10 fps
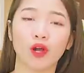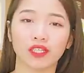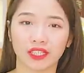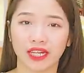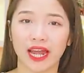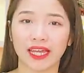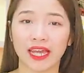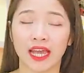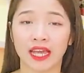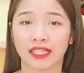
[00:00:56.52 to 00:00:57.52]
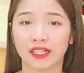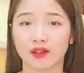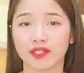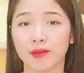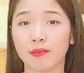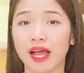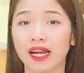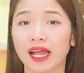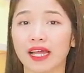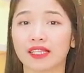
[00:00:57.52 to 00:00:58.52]
Quốc như thế này thì nó sẽ
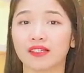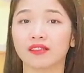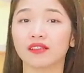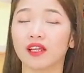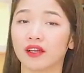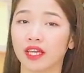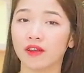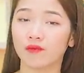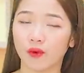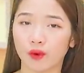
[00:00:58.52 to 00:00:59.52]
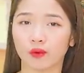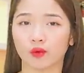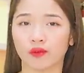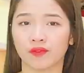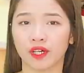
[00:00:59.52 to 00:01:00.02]
mang lại những lợi ích vô cùng tuyệt